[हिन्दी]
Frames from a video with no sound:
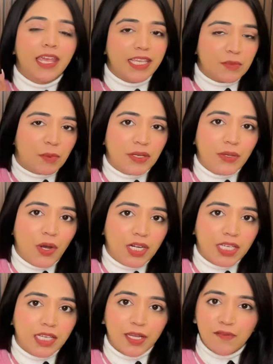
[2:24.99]
इसमें मैंने
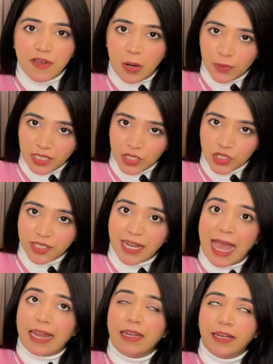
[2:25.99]
ऑर्डर करे है फाउंडेशन
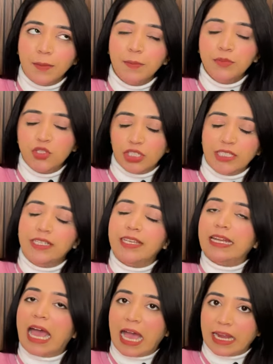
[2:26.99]
एंड लिप चीक
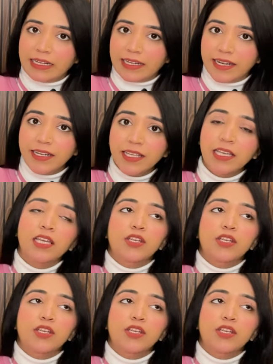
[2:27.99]
एंड आई टेंट